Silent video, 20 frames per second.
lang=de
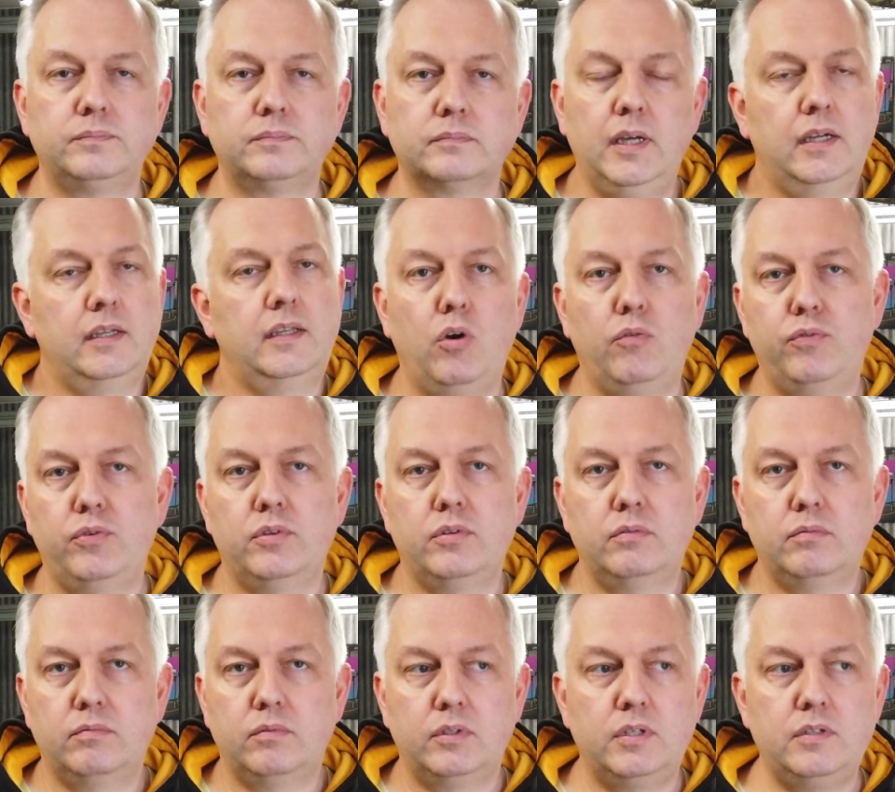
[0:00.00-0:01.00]
Ja, ich
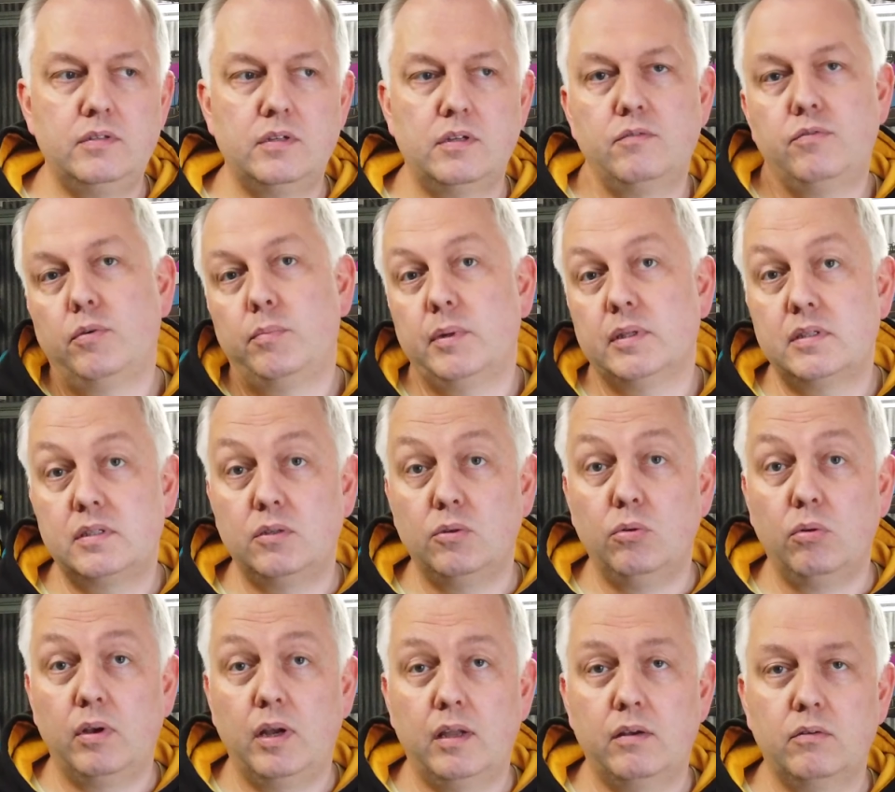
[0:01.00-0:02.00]
hoffe, diese
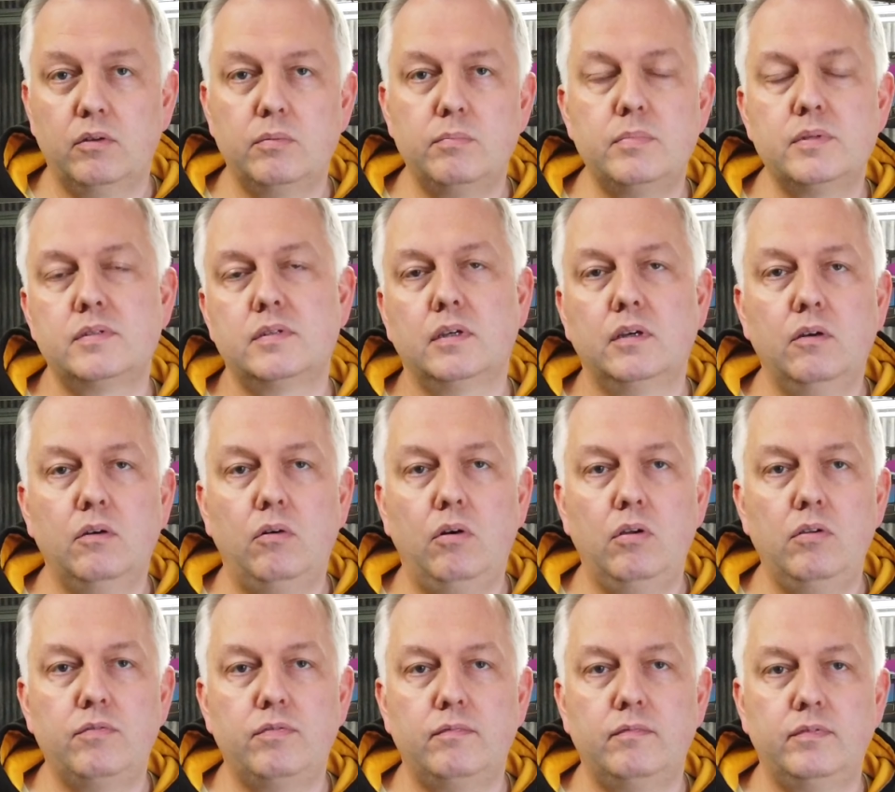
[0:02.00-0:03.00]
Information hat euch ein bisschen
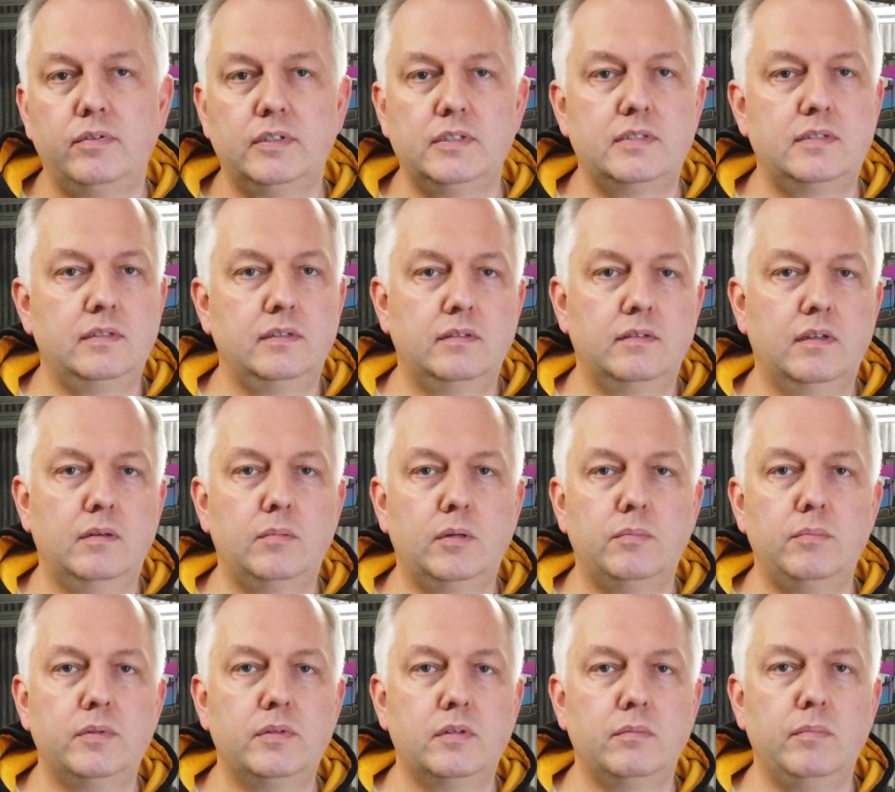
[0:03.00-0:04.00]
geholfen, falls ihr selber
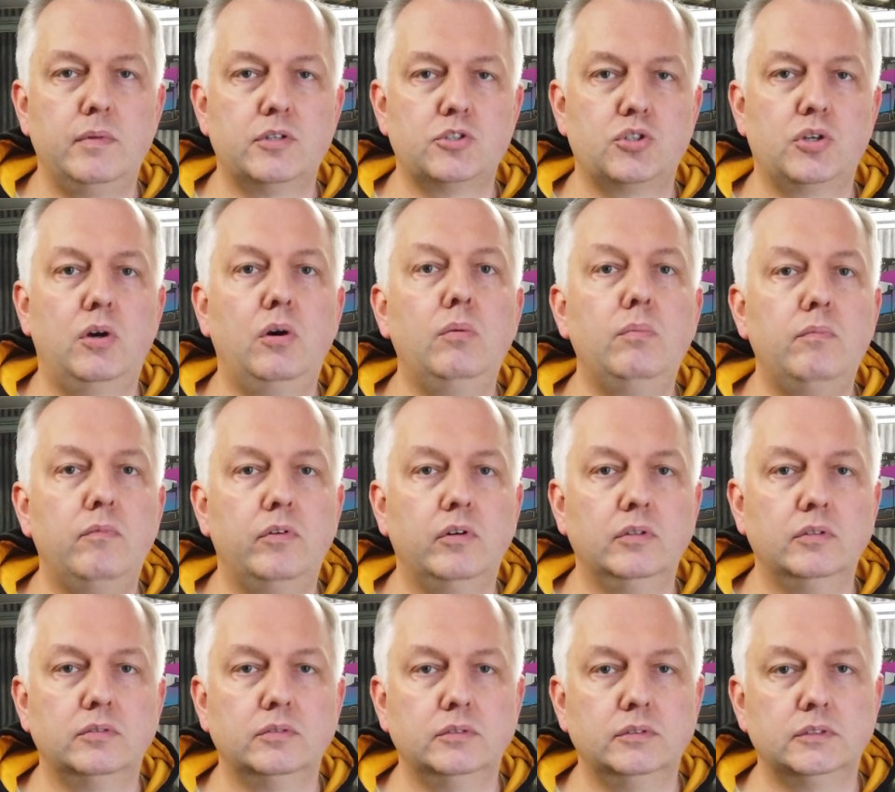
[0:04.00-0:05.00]
ein bisschen mehr schrauben
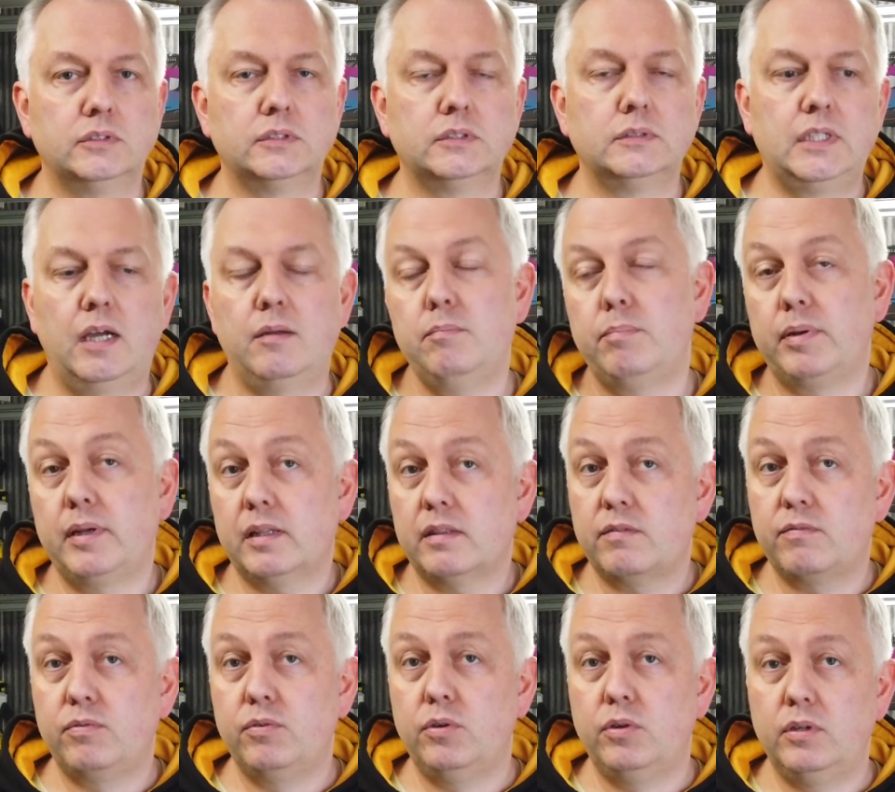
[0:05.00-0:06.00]
wollt und keinen
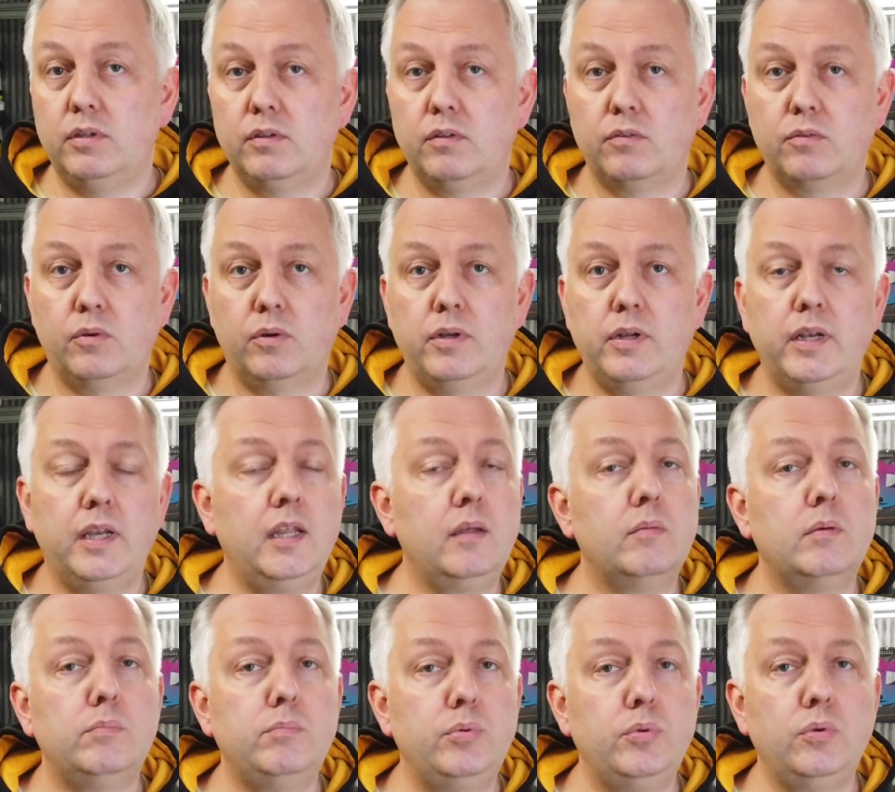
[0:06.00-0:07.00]
Platz für eine
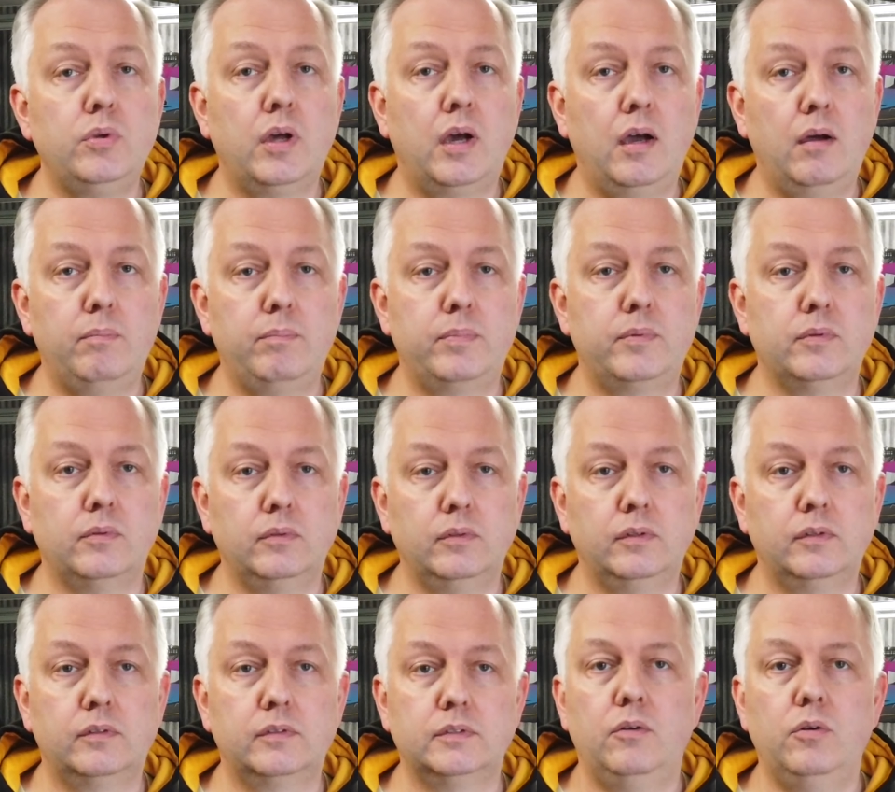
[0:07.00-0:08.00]
Säulenhebebühne habt
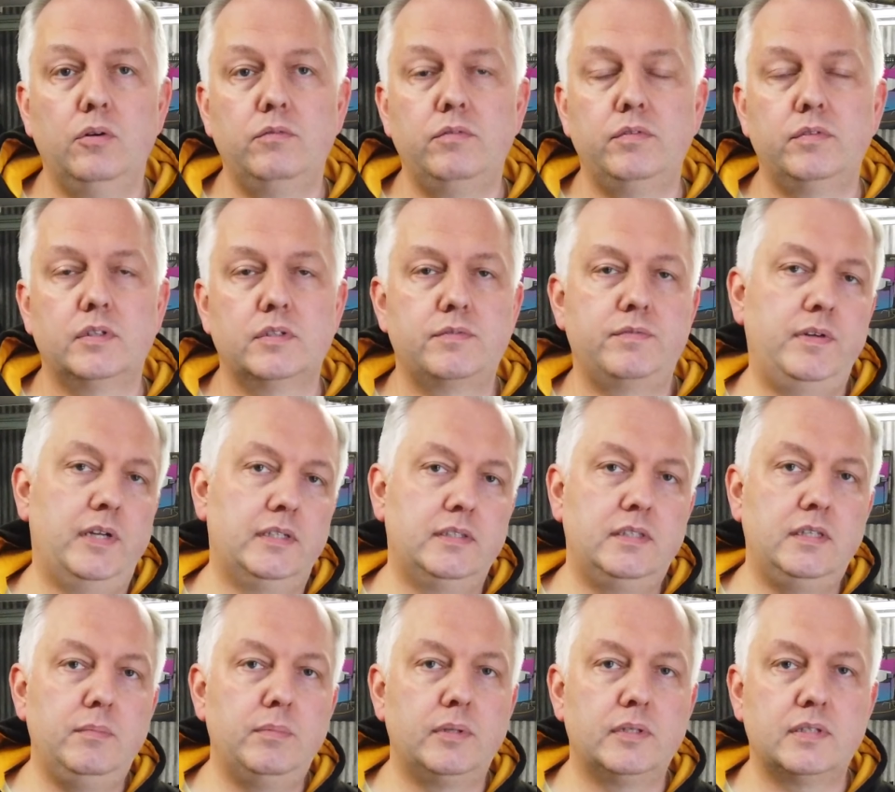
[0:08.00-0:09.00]
und irgendwie was
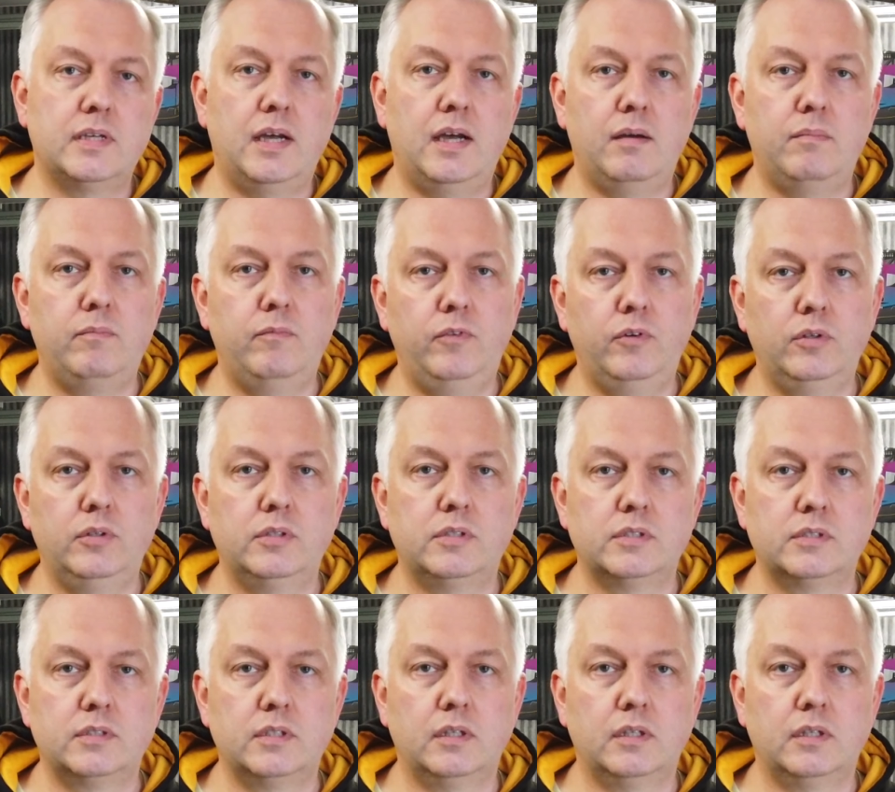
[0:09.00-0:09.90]
Flexibles haben wollt,